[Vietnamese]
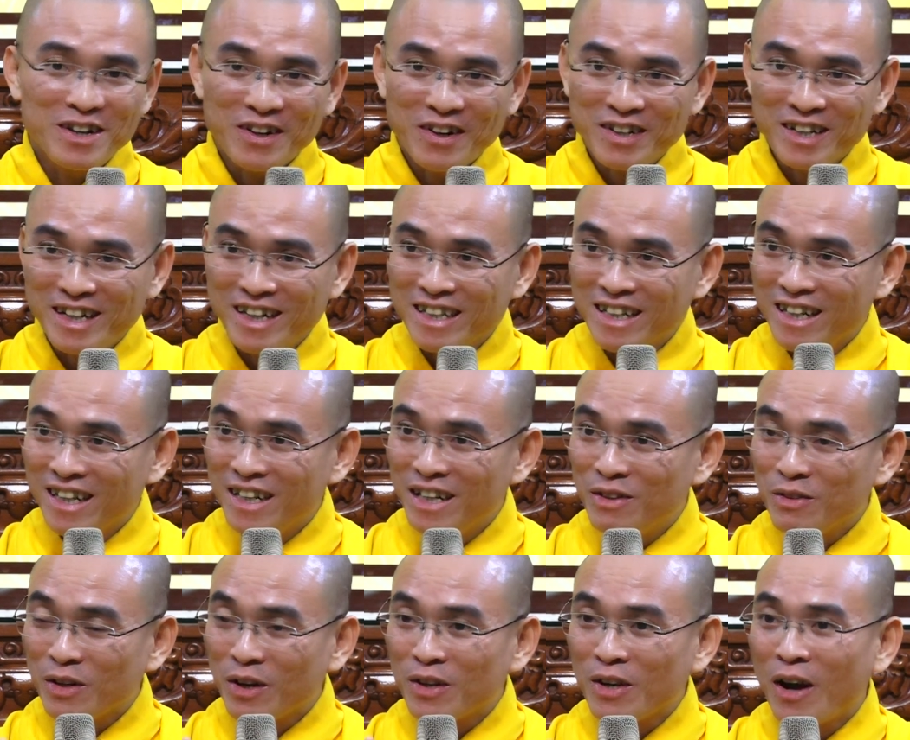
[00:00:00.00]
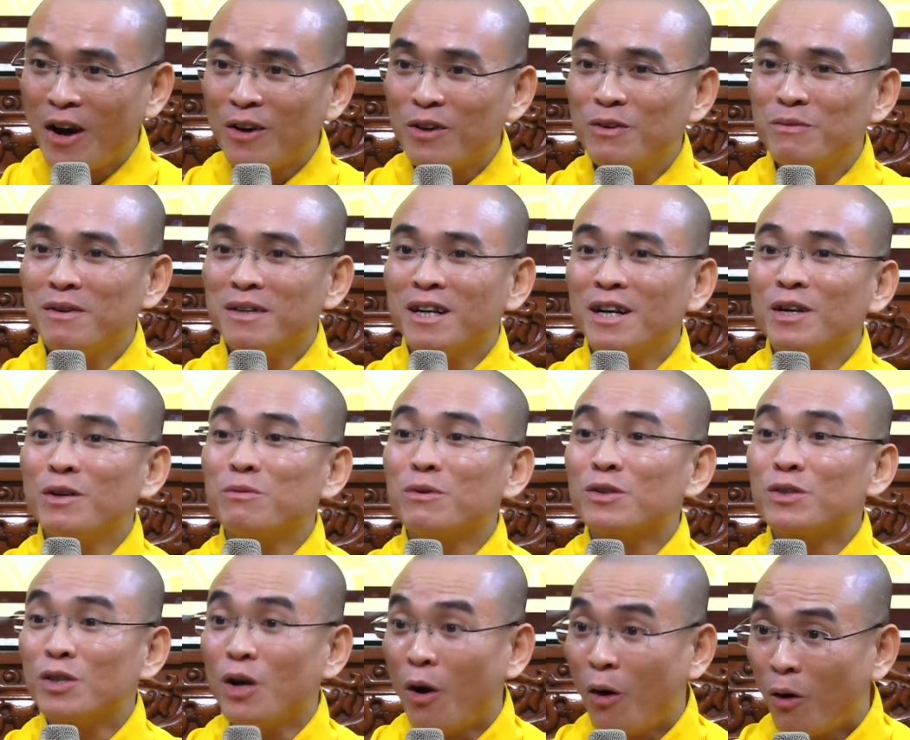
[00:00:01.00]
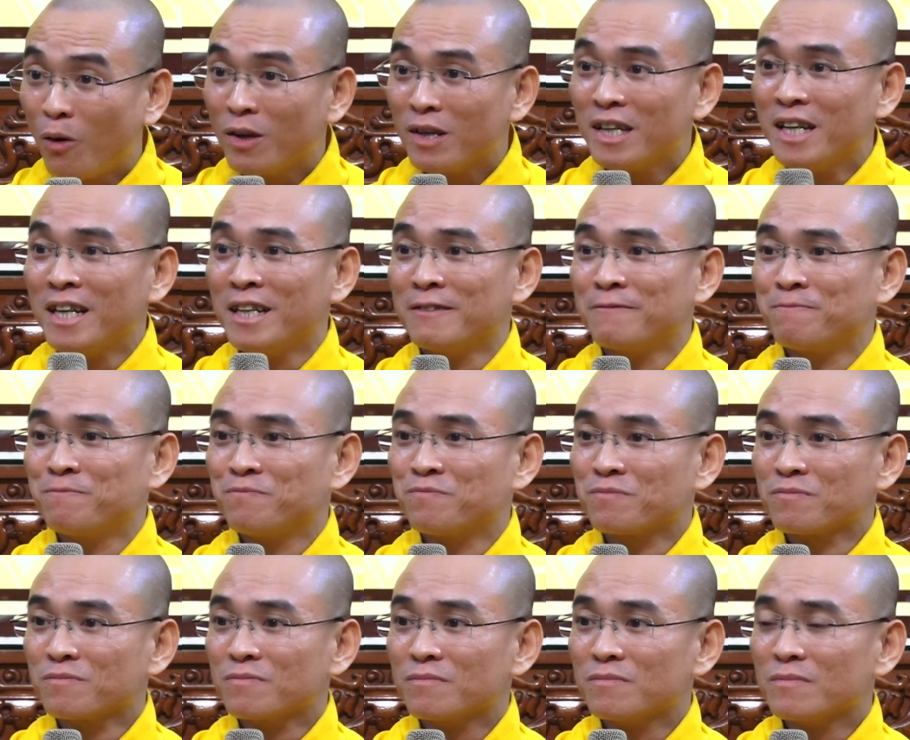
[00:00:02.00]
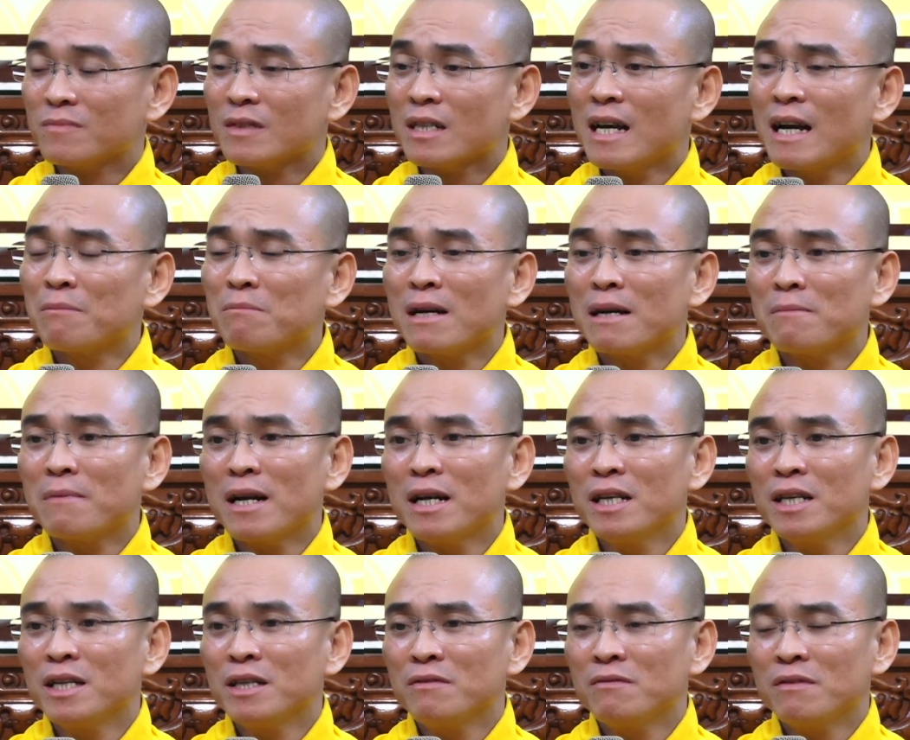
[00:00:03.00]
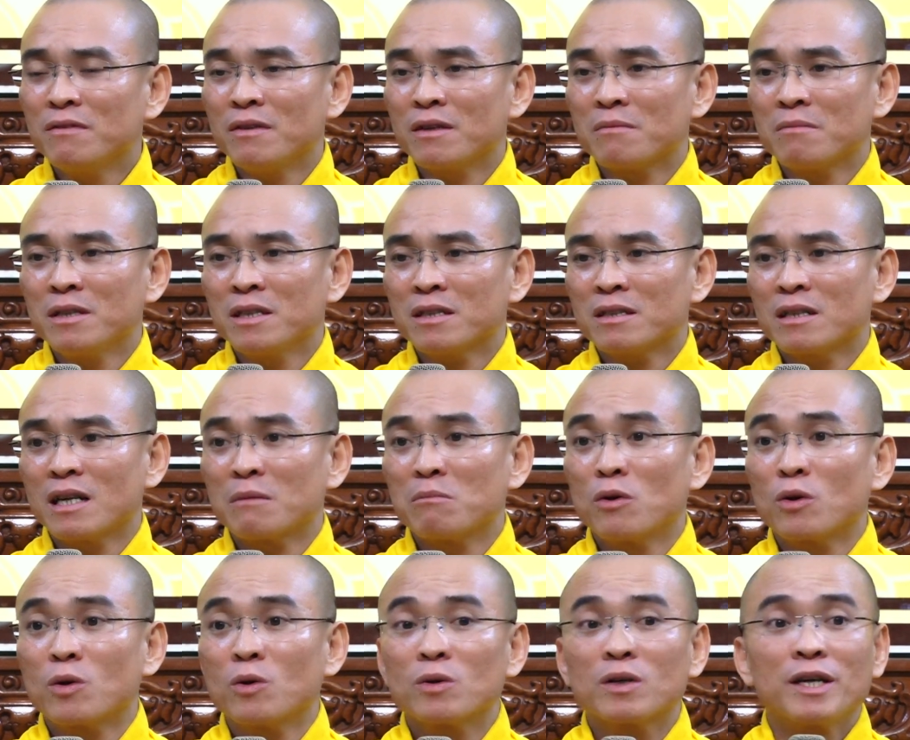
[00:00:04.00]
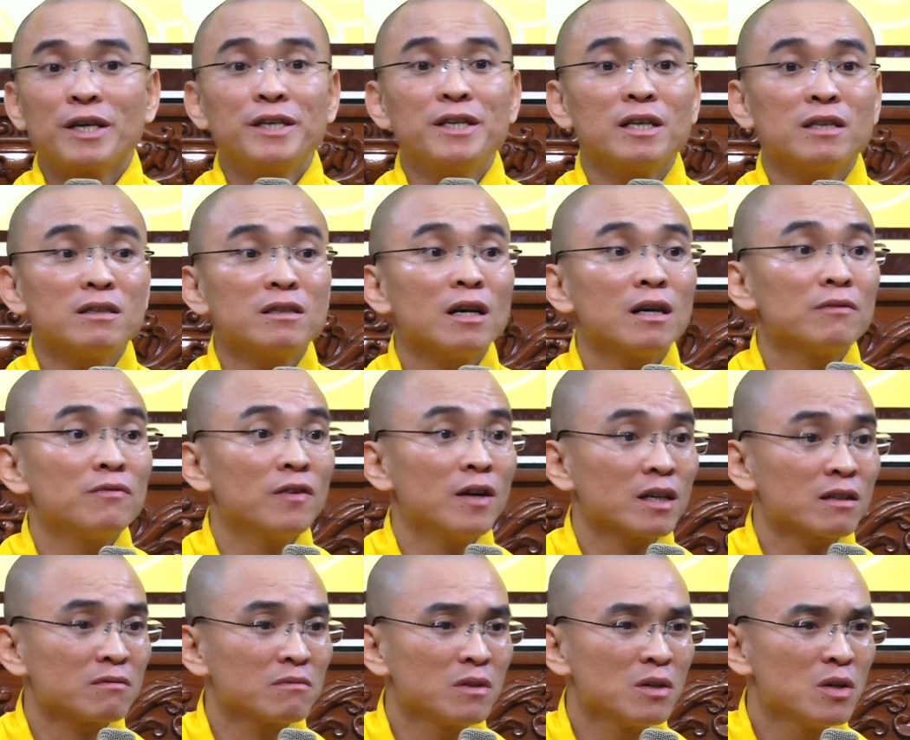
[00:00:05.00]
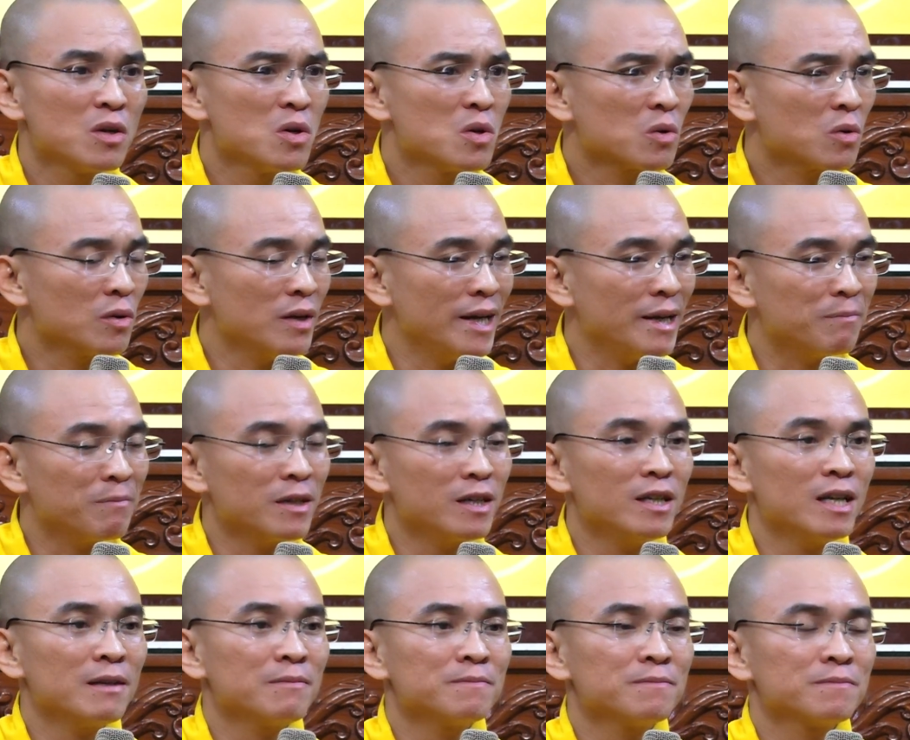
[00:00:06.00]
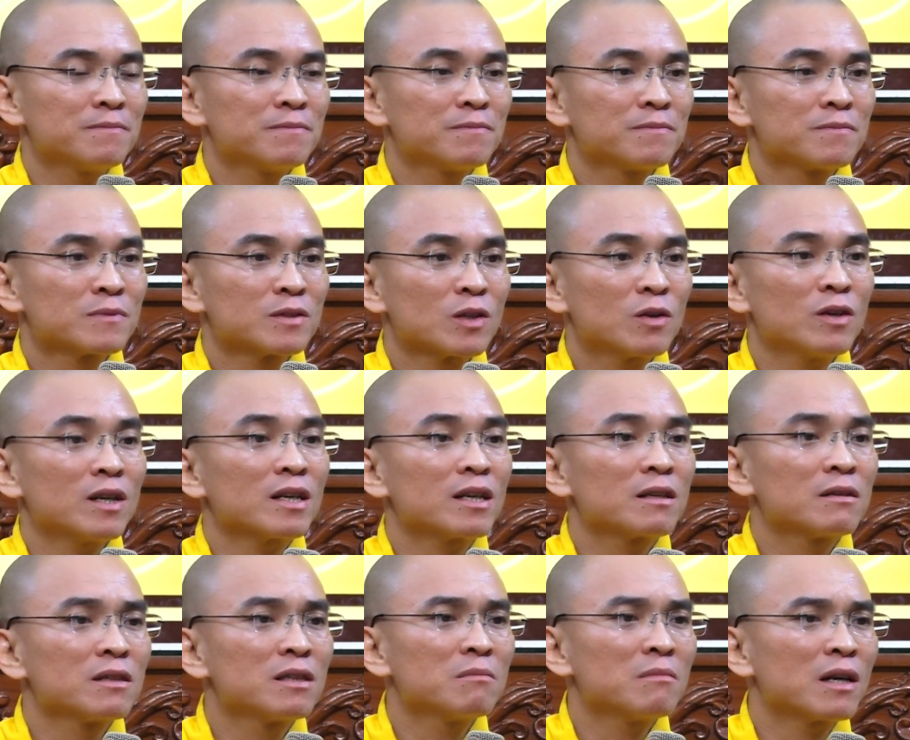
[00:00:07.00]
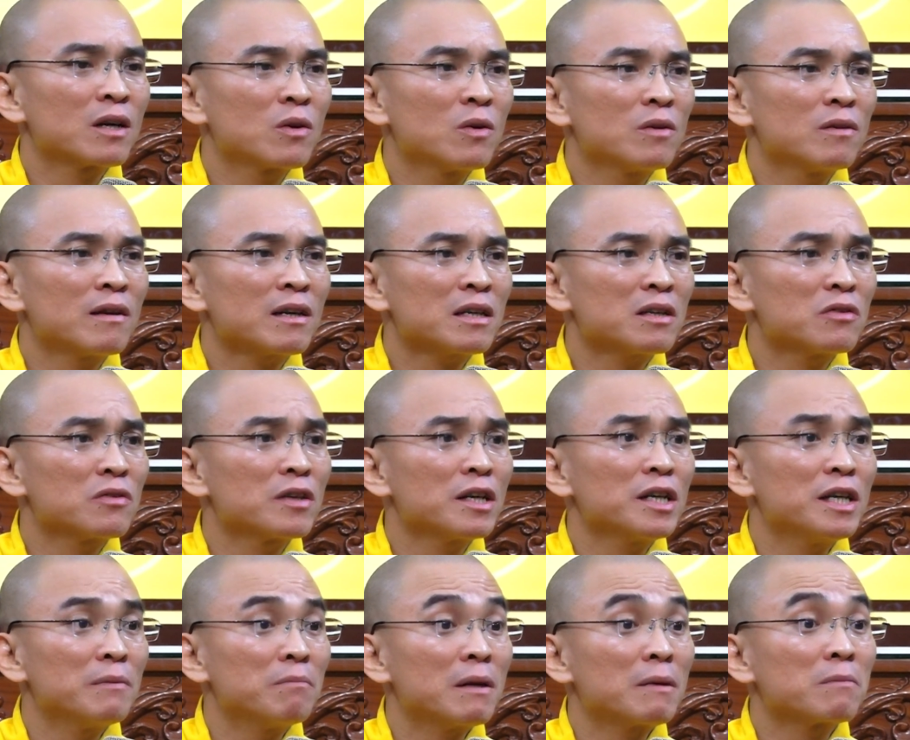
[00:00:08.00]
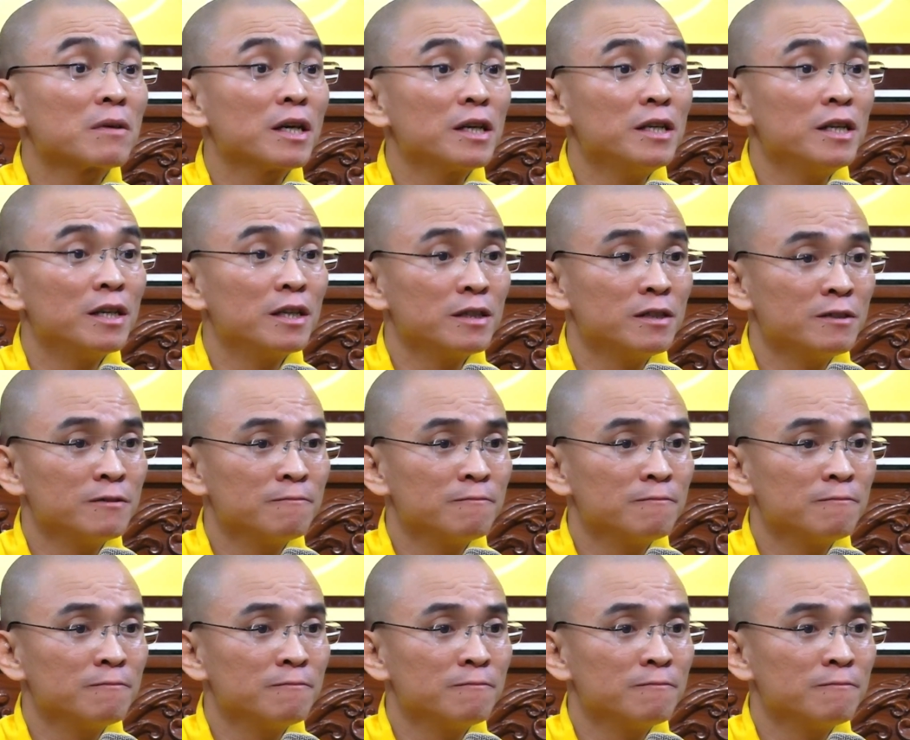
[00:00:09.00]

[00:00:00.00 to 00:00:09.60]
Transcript: coi chừng những cái điều nho nhỏ của mình đến lúc nó trổ đó nha. Ampabali quý vị biết là một cô kỹ nữ thời Phật, cô đẹp dữ lắm. Cô là, nhưng mà cô ngắt cái nghiệp làm kỹ nữ.